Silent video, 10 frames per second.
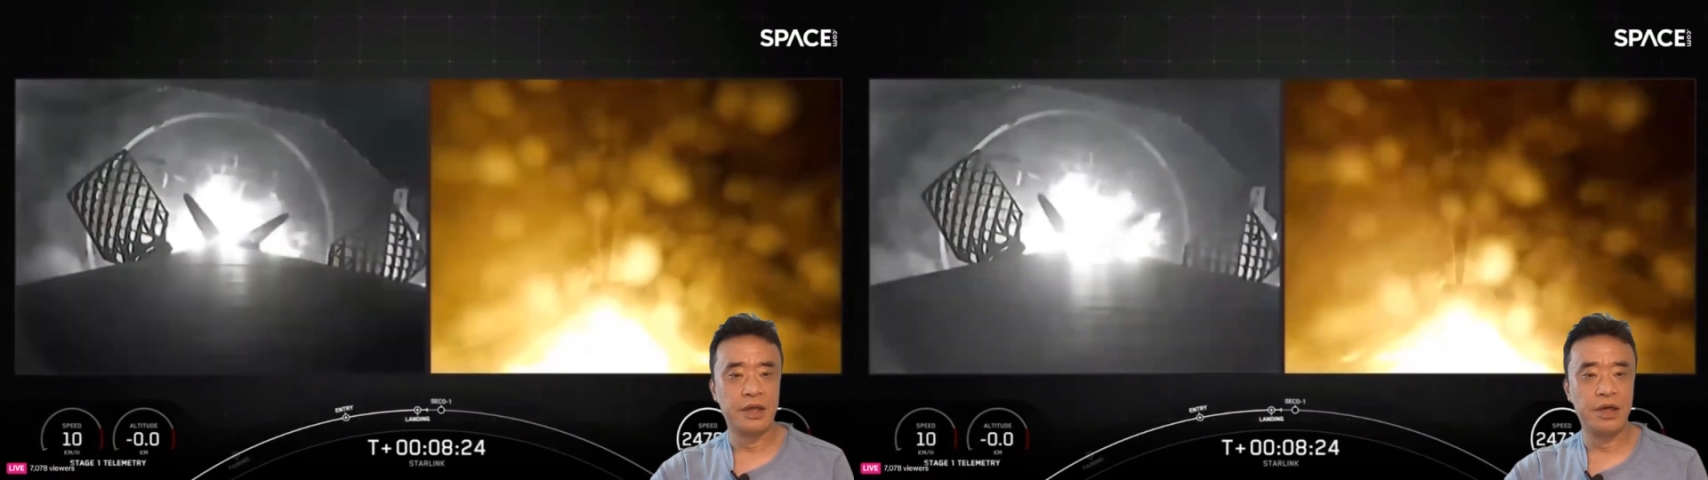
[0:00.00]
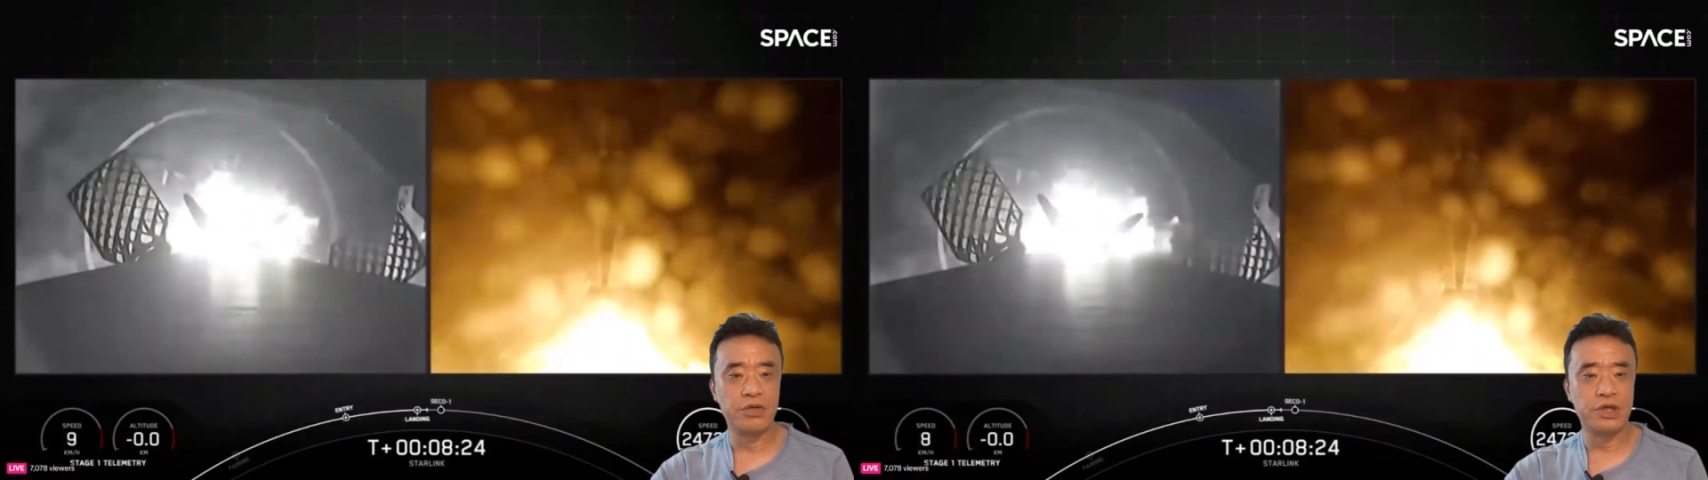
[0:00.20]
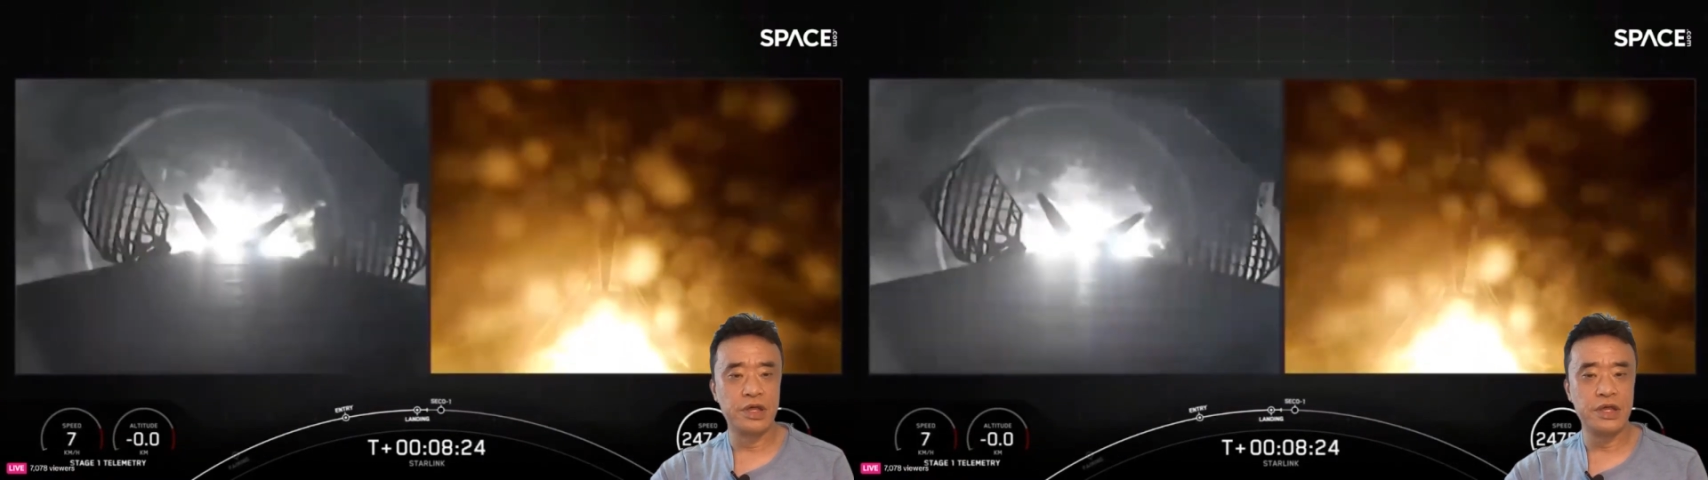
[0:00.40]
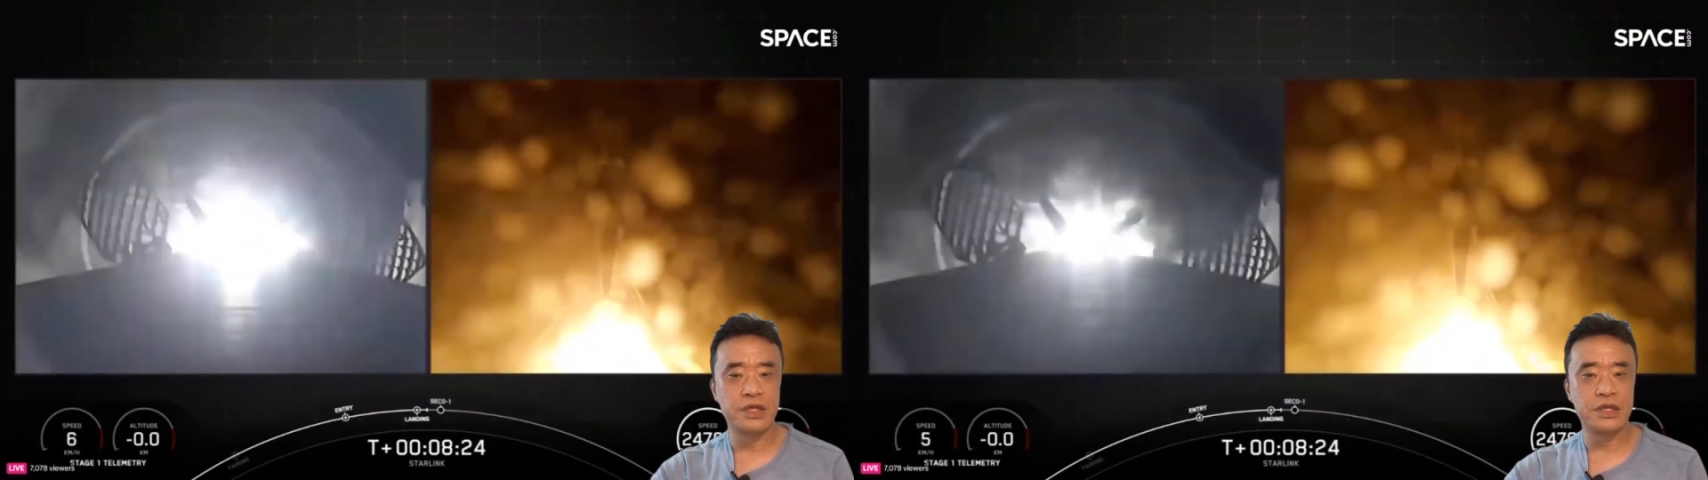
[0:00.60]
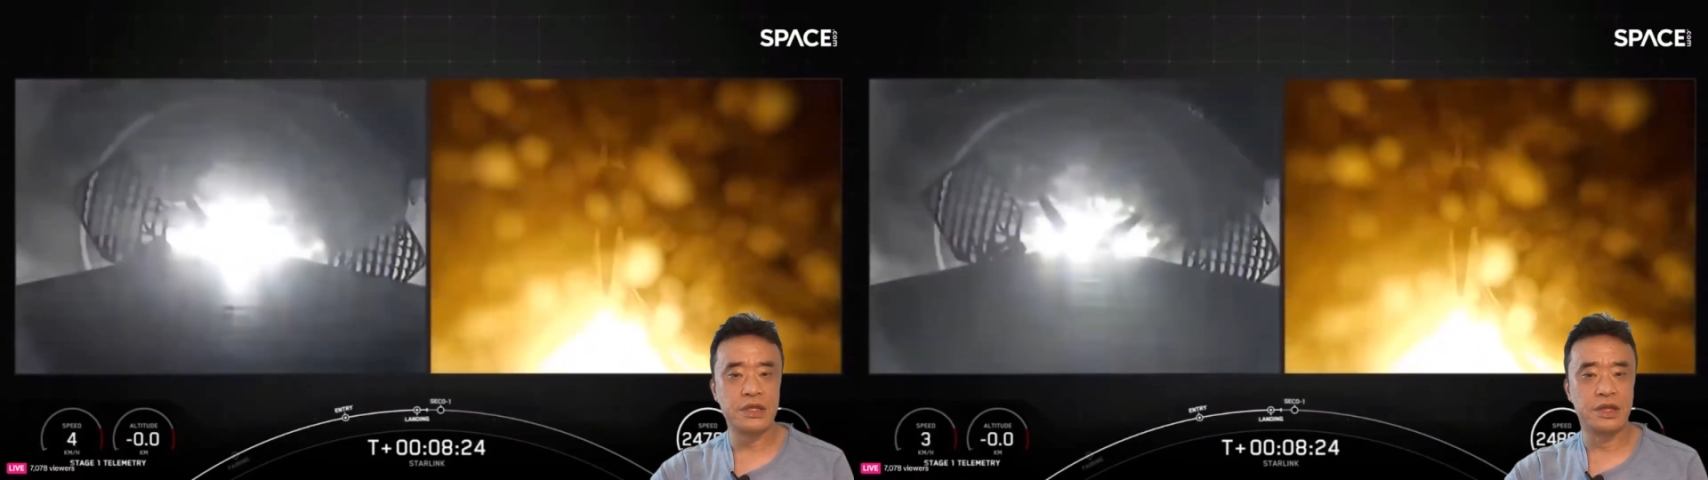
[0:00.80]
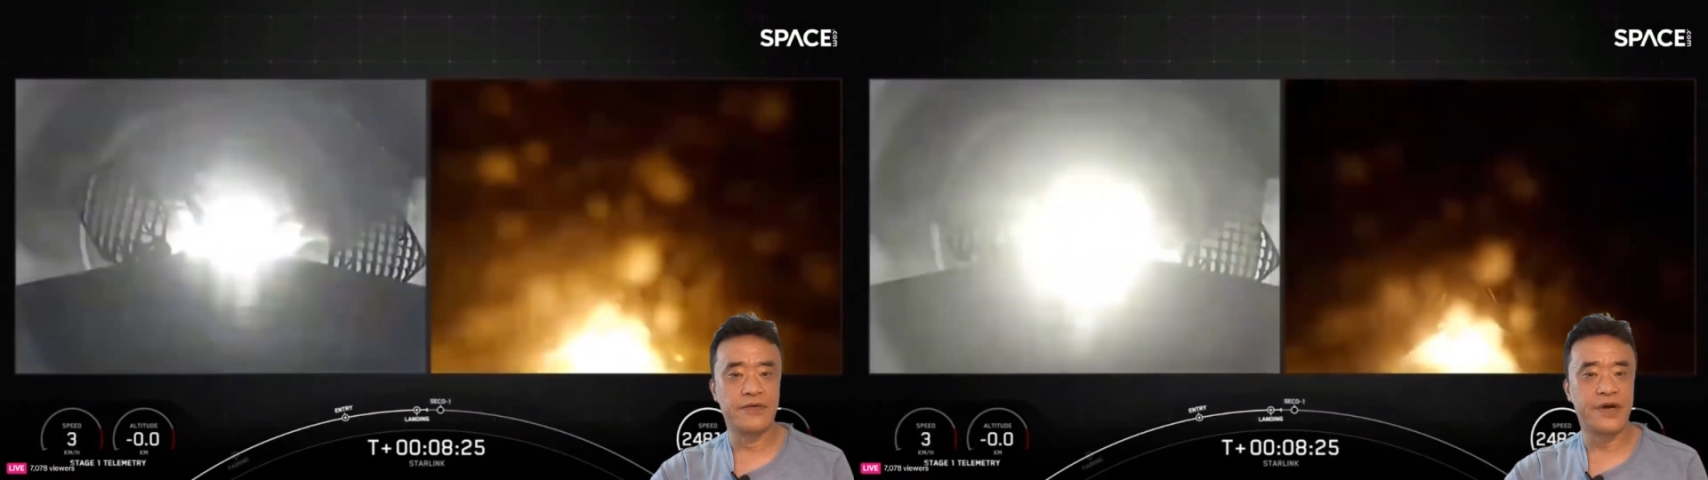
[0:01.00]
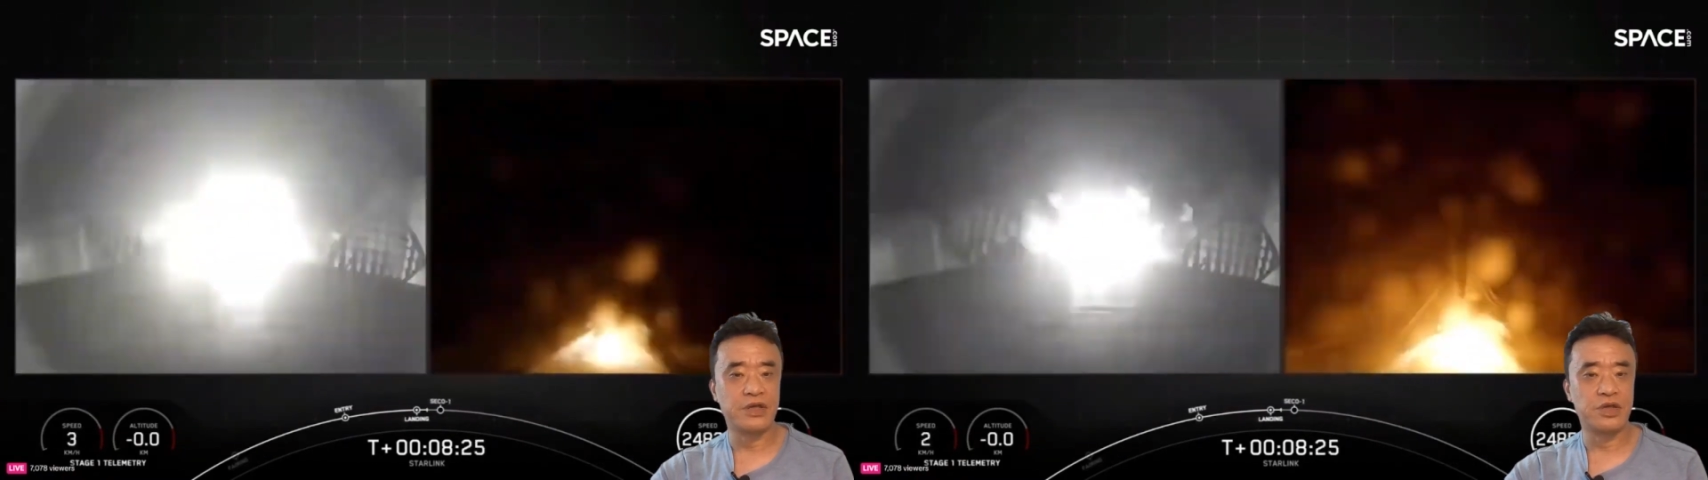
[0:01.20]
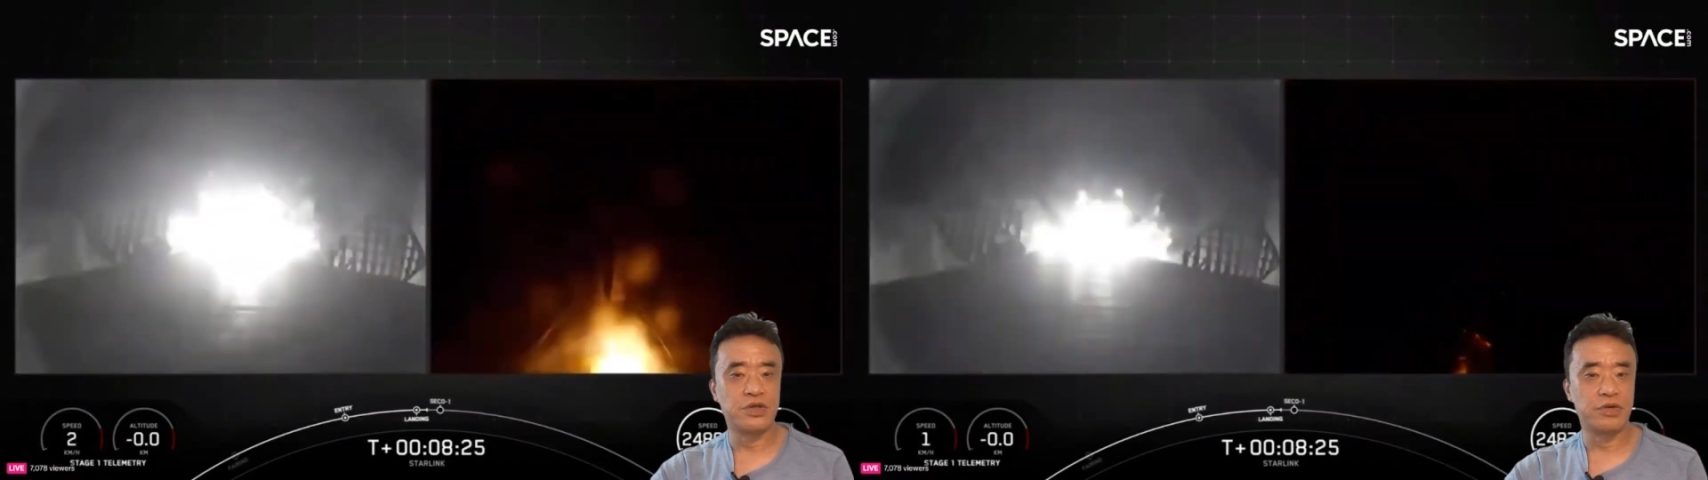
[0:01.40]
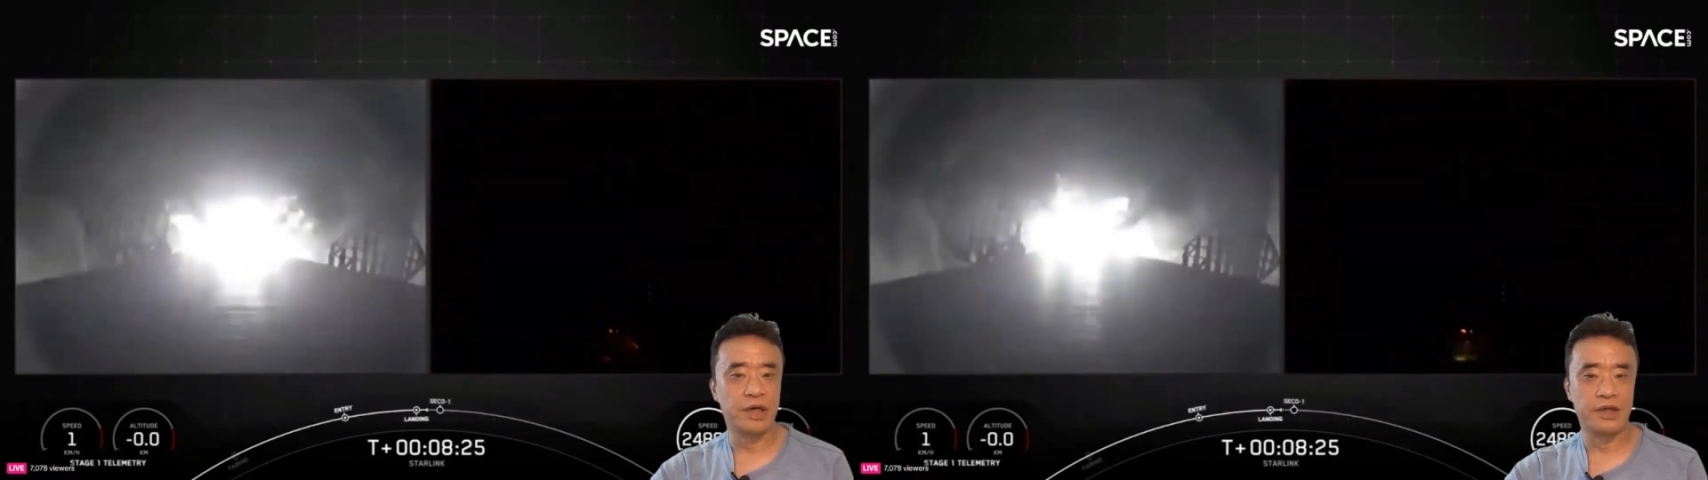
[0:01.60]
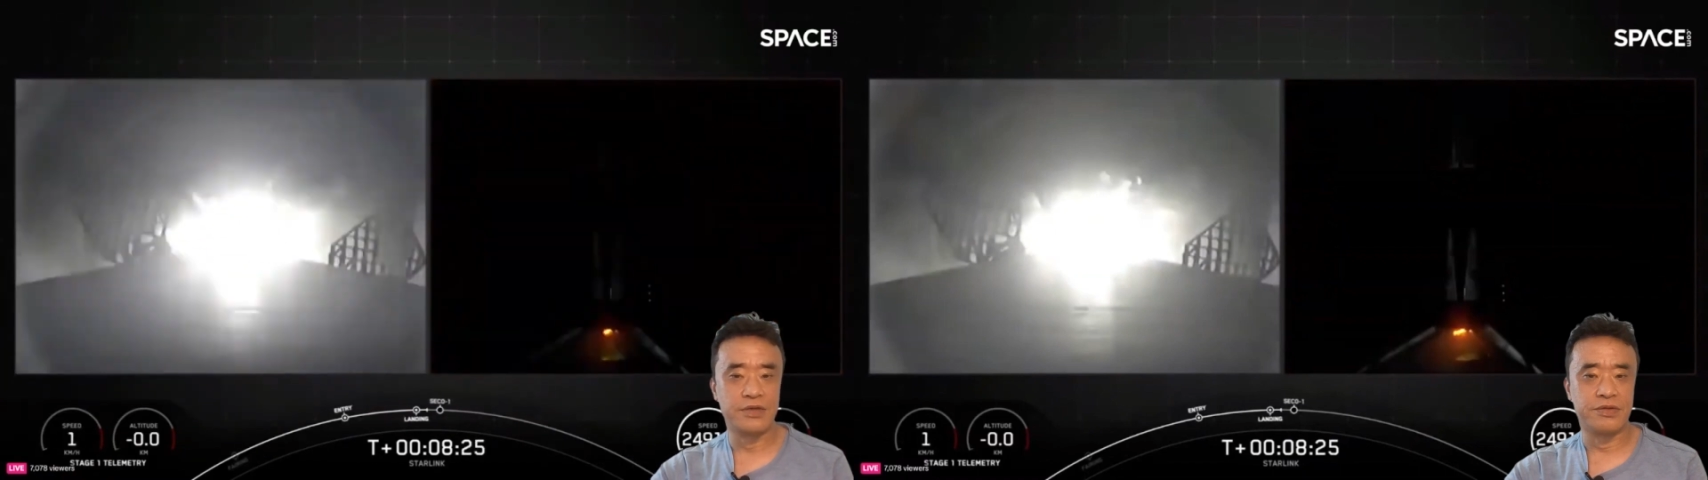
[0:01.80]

六十一次的发射数量的